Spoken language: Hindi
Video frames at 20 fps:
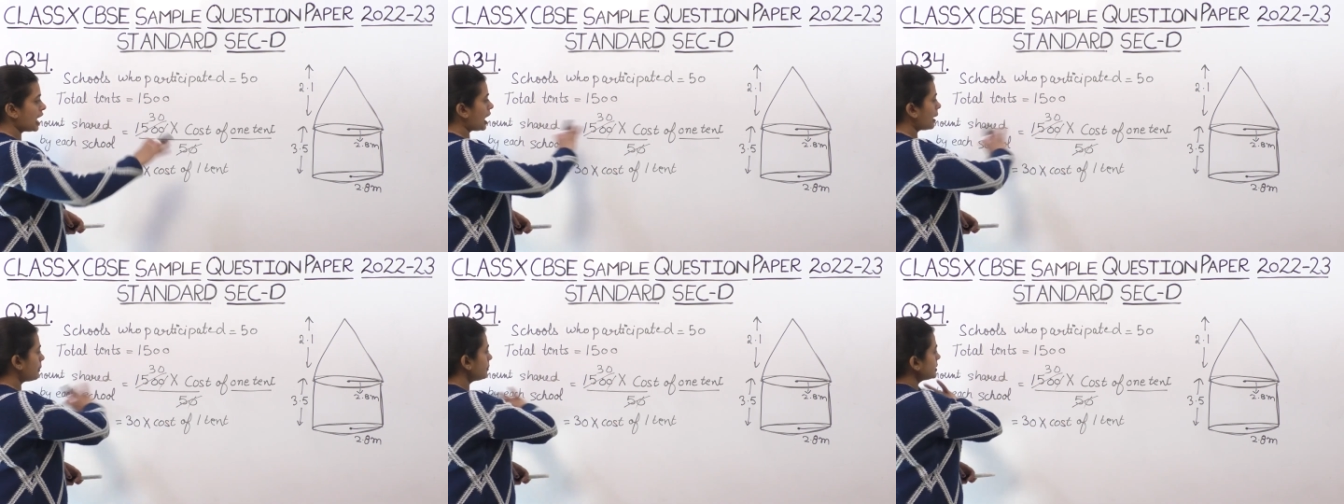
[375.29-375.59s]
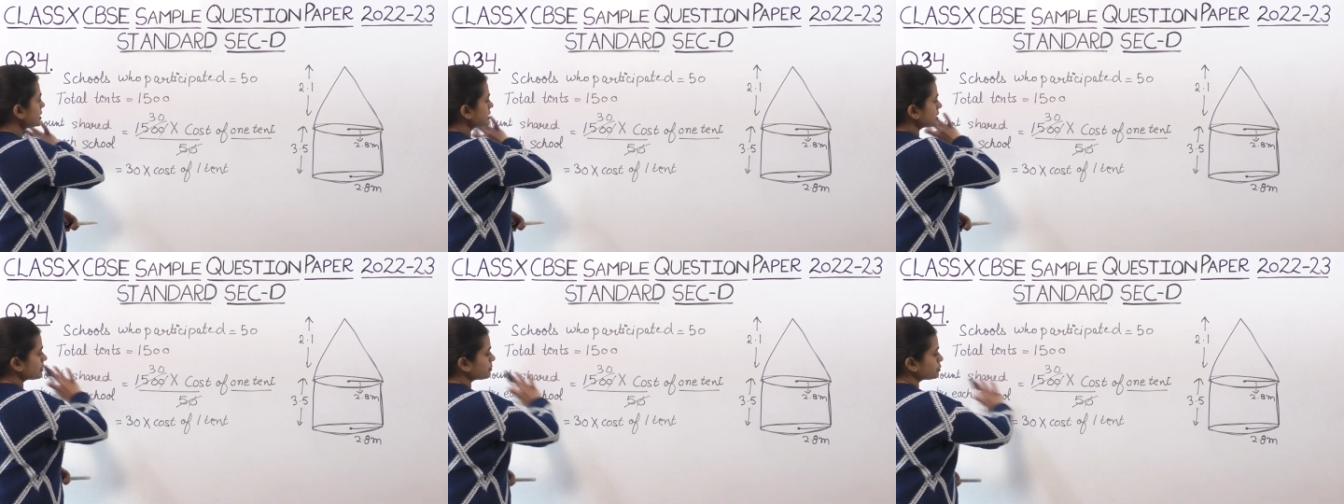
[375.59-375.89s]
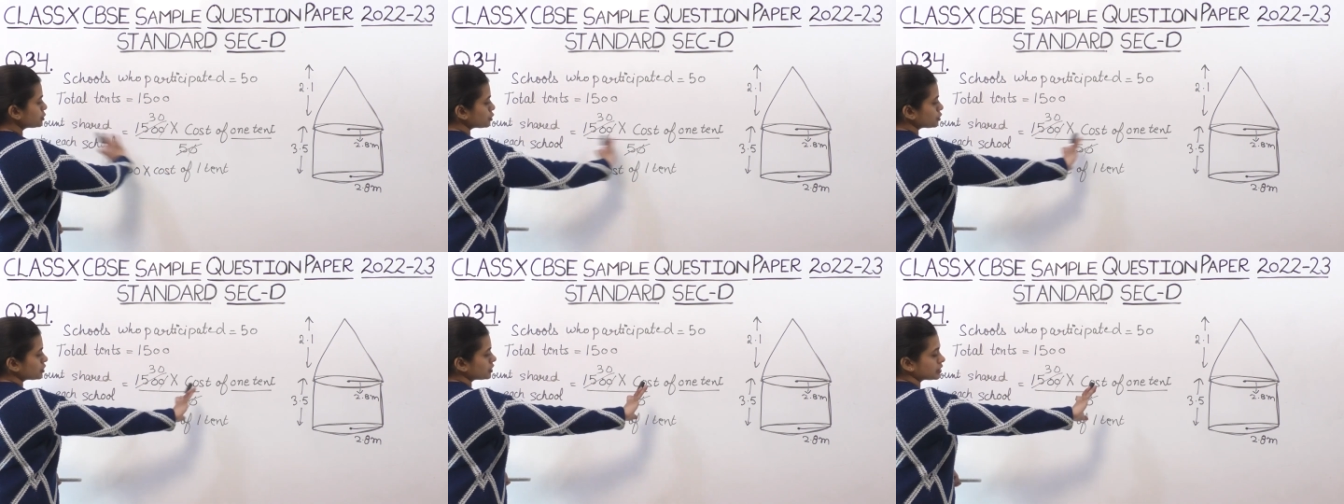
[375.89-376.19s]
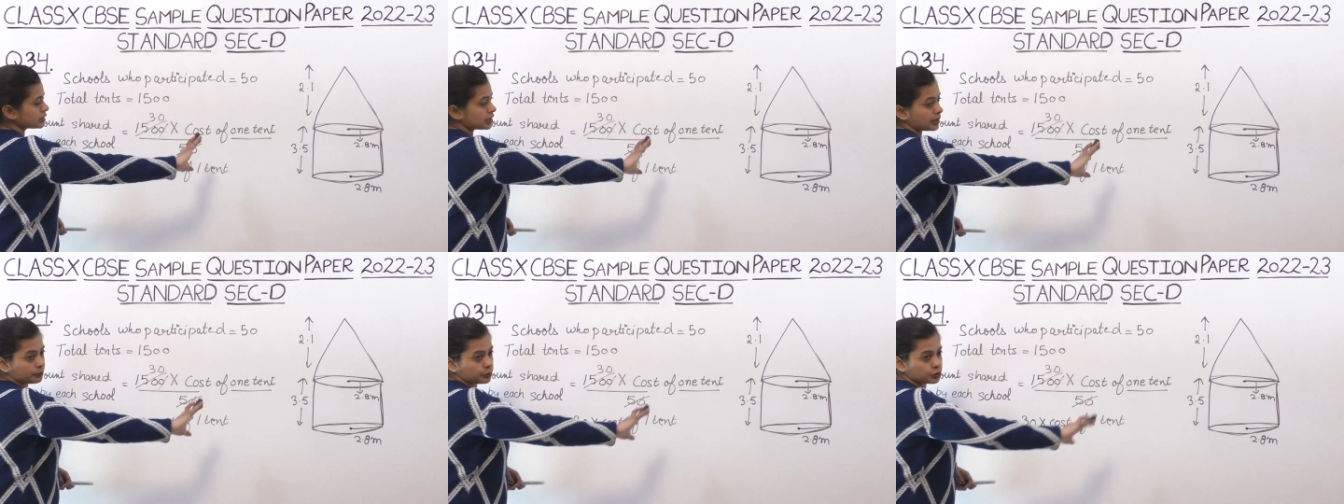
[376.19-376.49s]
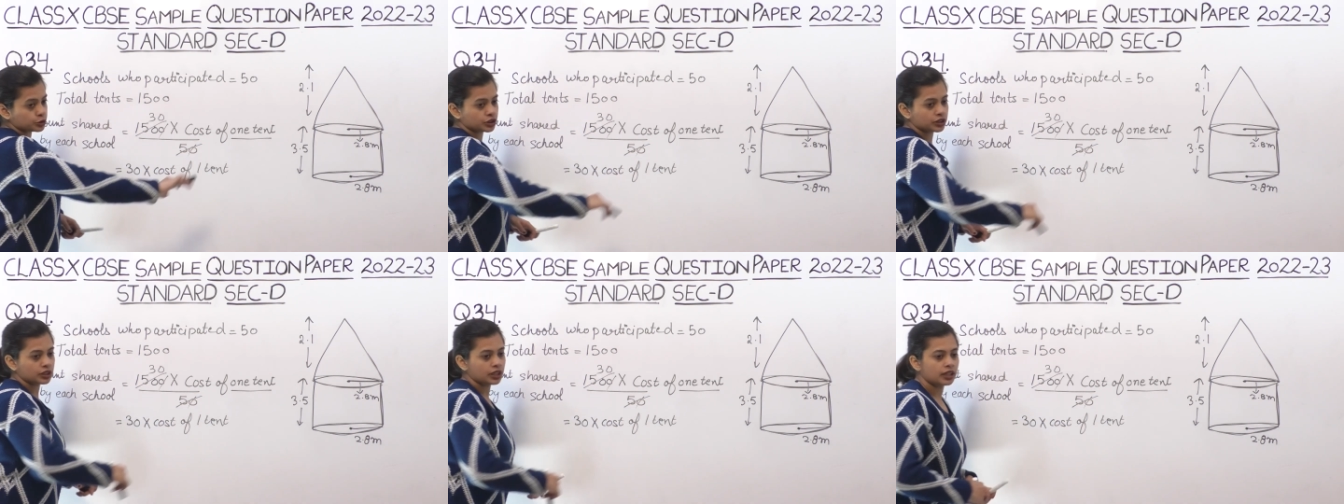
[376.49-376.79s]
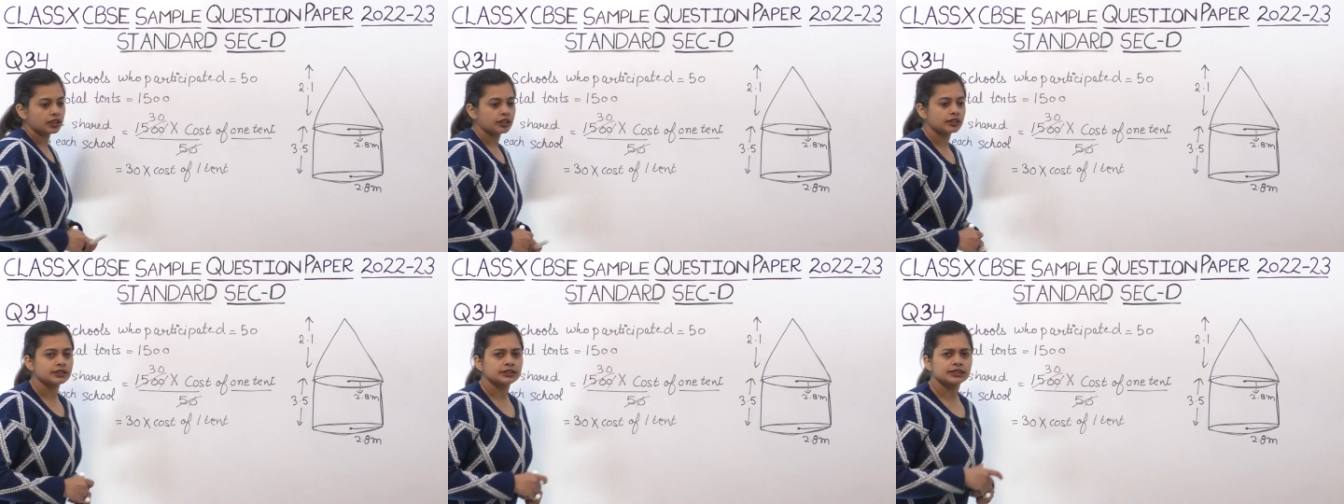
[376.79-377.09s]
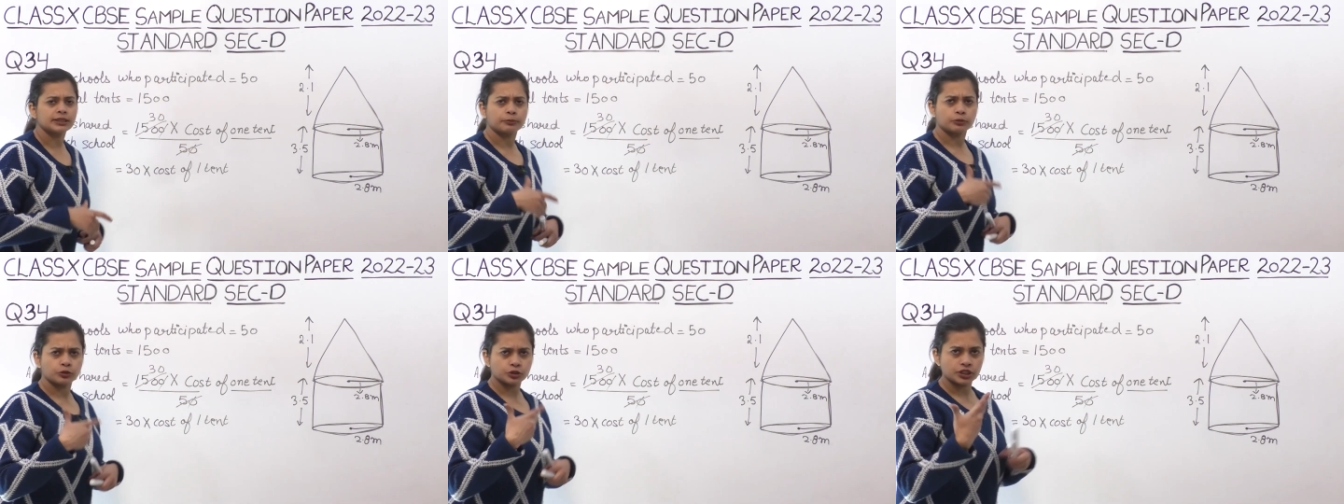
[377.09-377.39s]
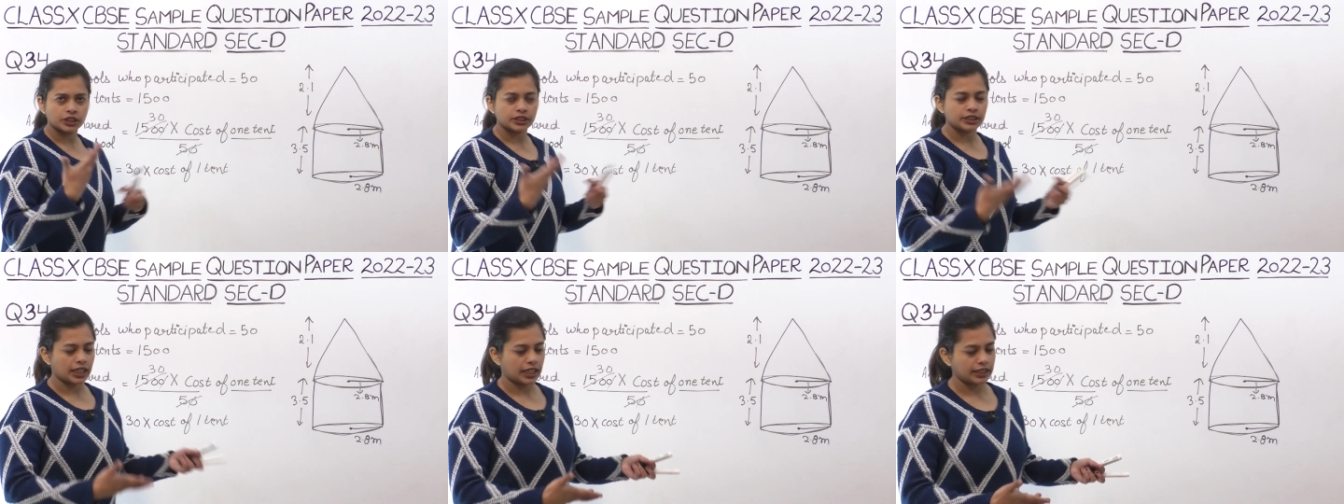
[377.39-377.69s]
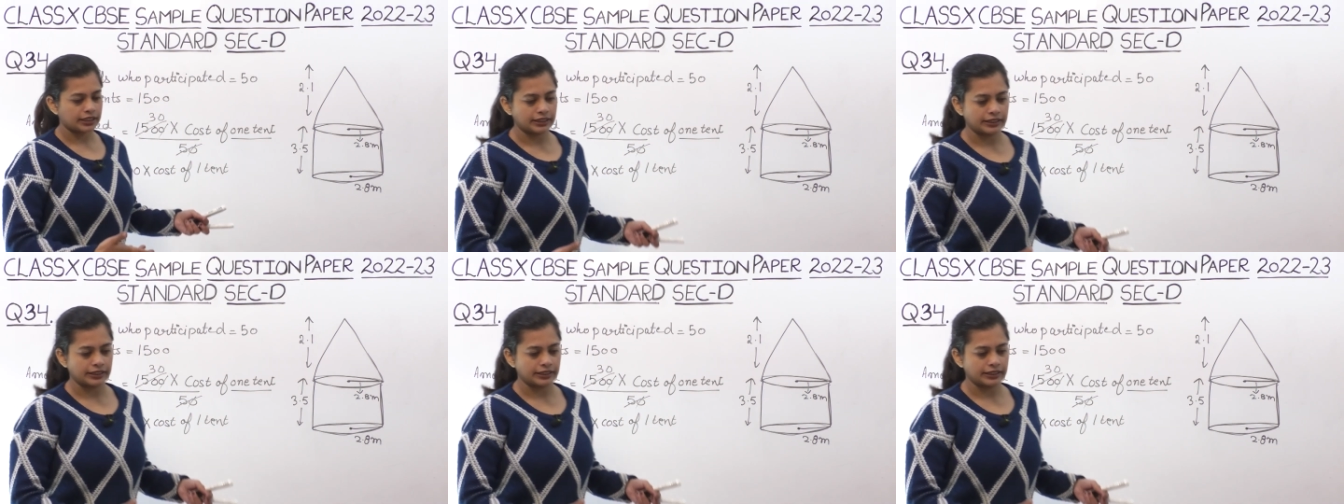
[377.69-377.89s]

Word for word: अब ये सब जो सब कुछ आ, सब कुछ हटा